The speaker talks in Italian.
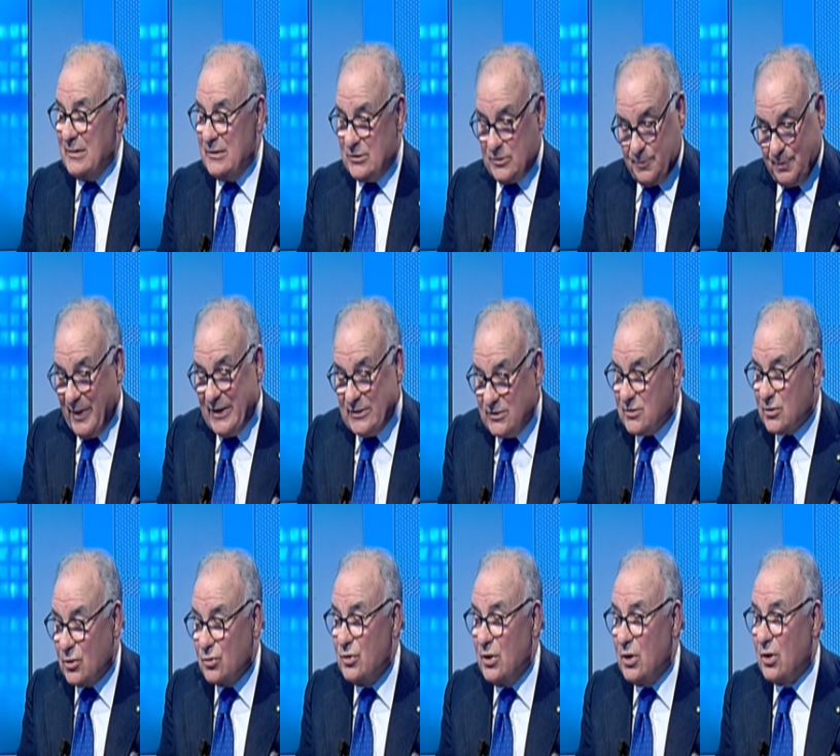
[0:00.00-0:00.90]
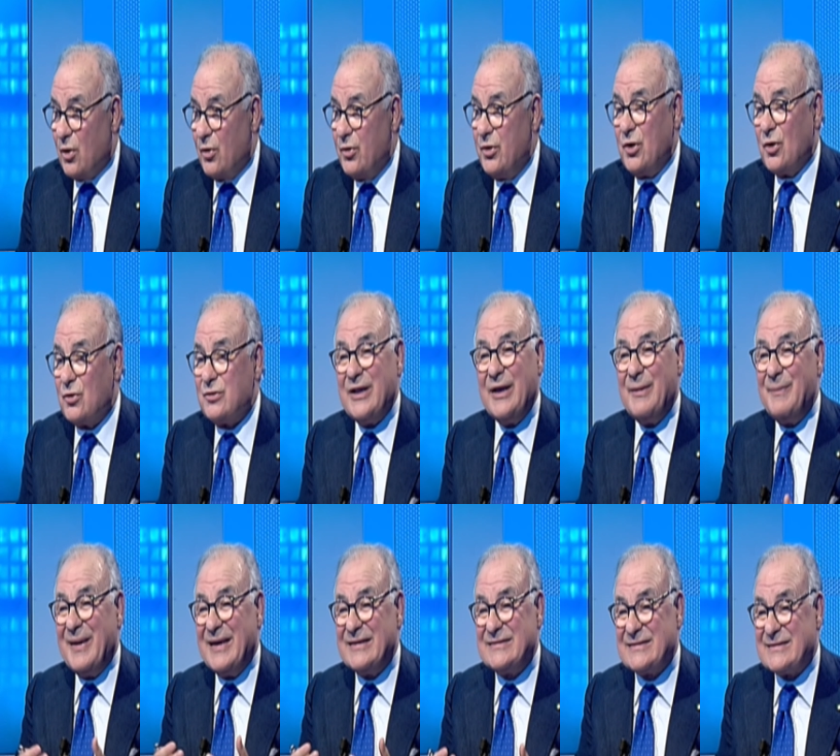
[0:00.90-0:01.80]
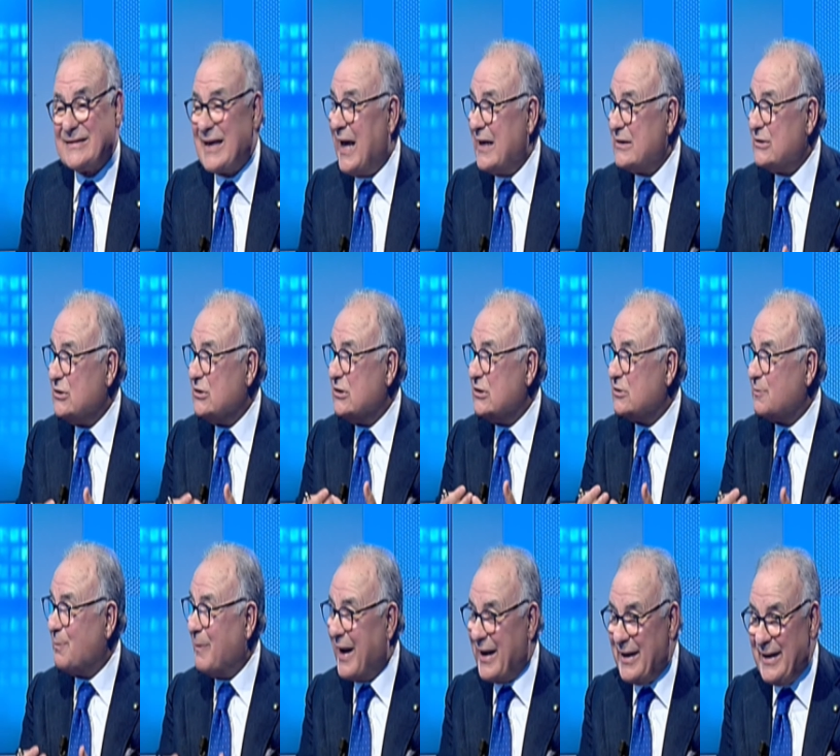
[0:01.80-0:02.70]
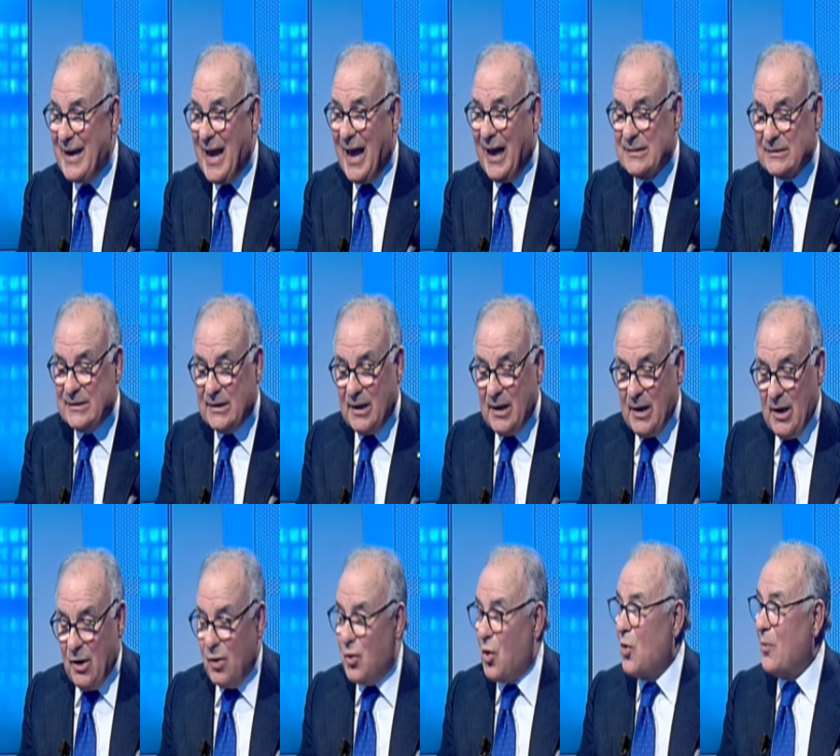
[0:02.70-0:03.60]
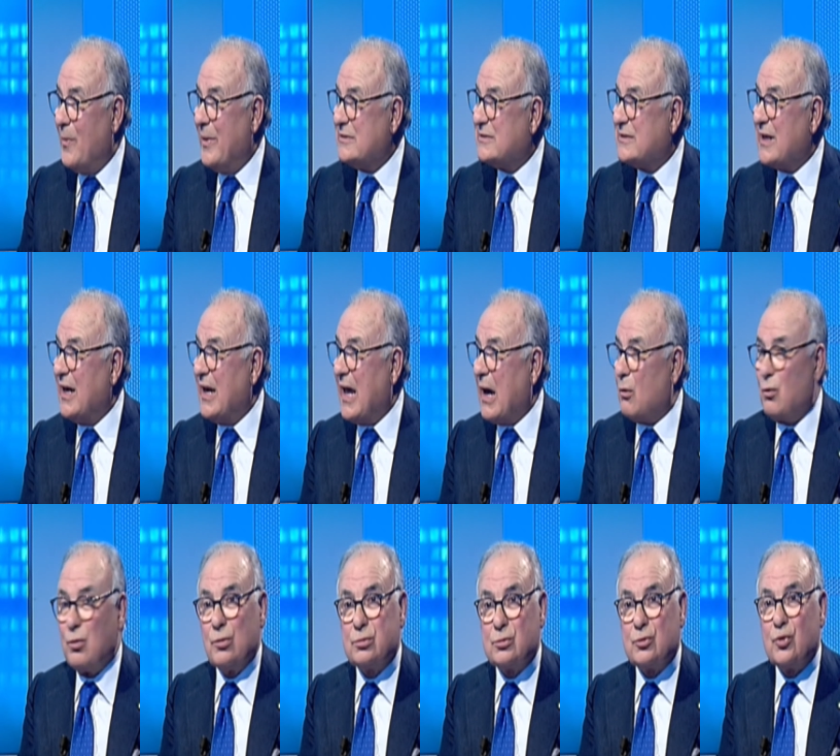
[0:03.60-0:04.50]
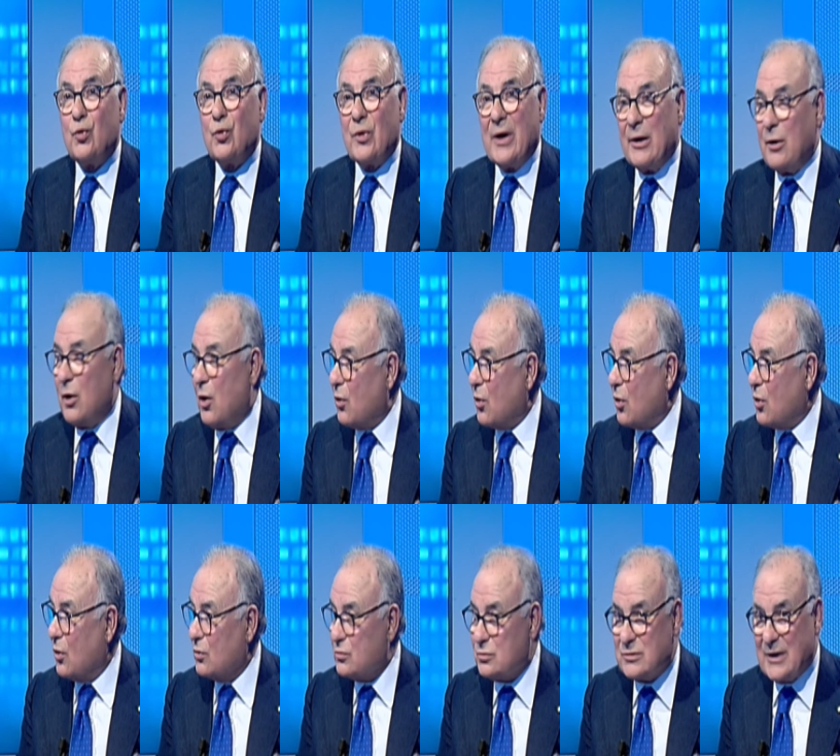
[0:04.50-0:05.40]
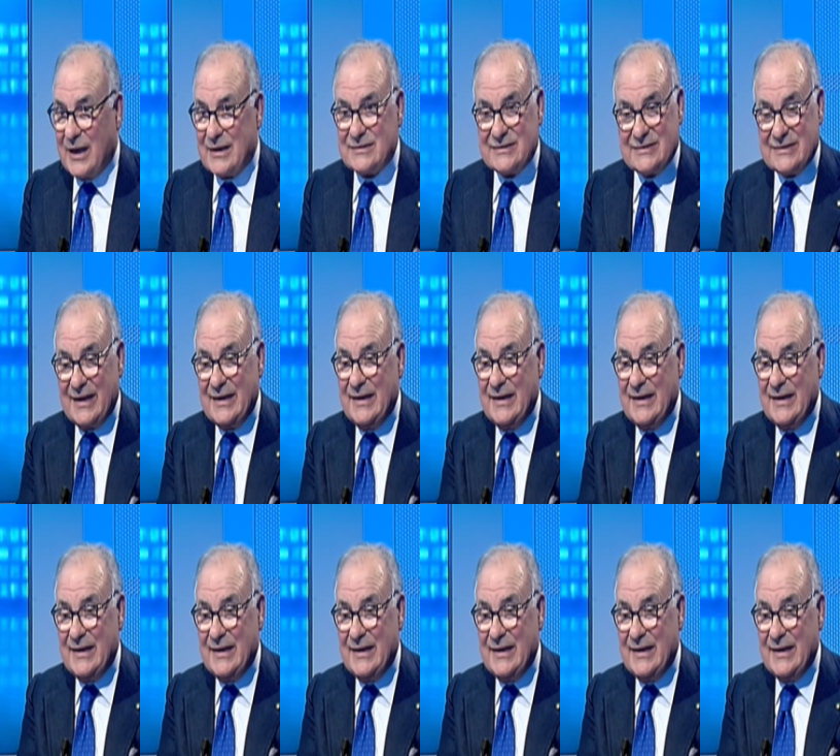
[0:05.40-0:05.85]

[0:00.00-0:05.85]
spesso dico io, dei messaggi sbagliati, come se la cultura non contasse